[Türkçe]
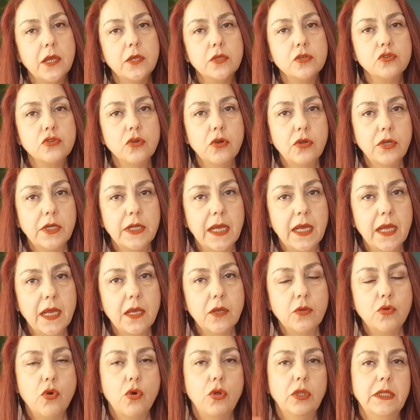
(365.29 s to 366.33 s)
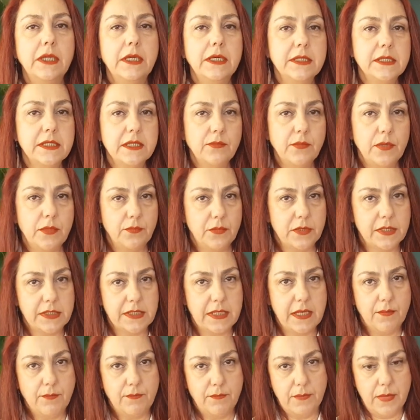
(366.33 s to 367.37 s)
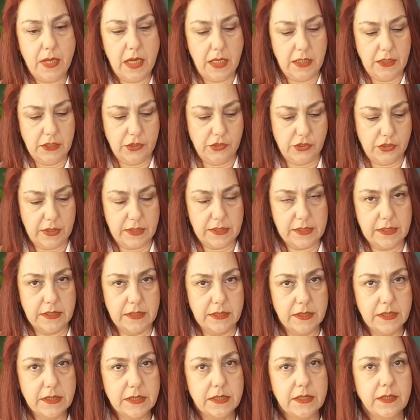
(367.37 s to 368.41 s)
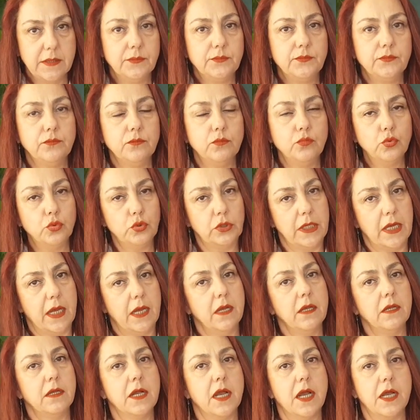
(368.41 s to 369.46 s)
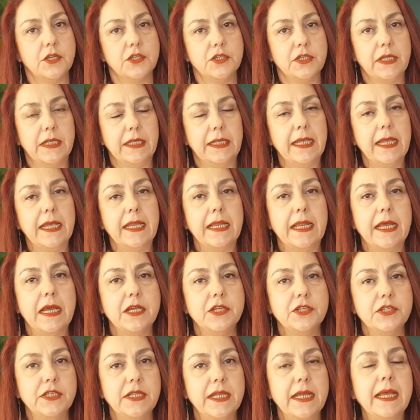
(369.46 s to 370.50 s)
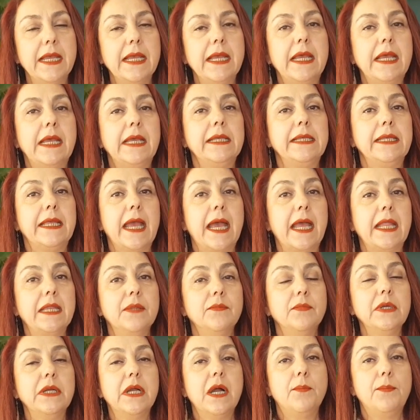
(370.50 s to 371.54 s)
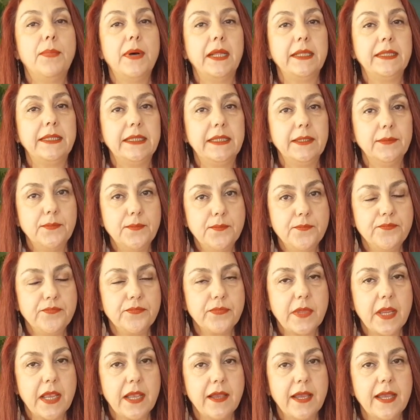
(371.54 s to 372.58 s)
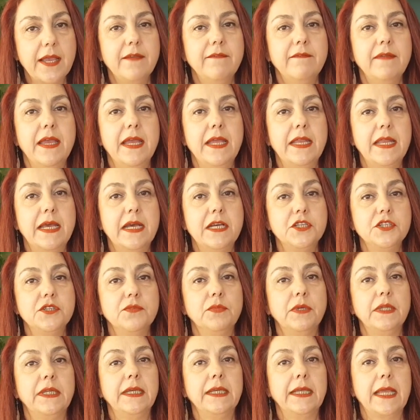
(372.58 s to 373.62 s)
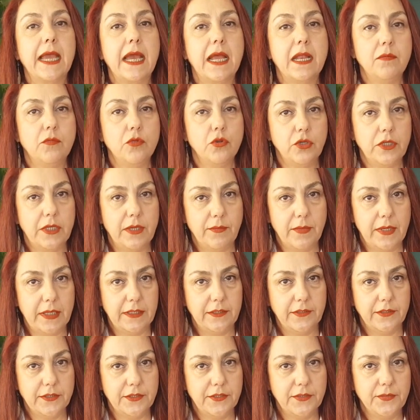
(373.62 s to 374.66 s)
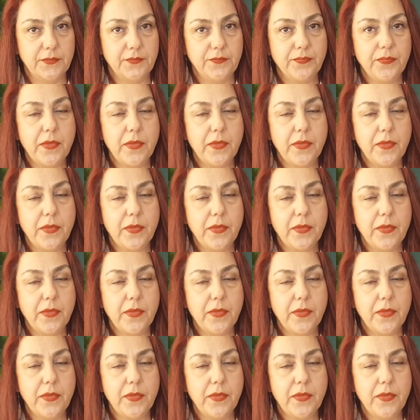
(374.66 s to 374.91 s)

Sonra kollarınızı birbirinize bağlayacaksınız. Bu da karşıdaki enerjiye kendimi kapattım ve enerji bana gelmiyor demektir.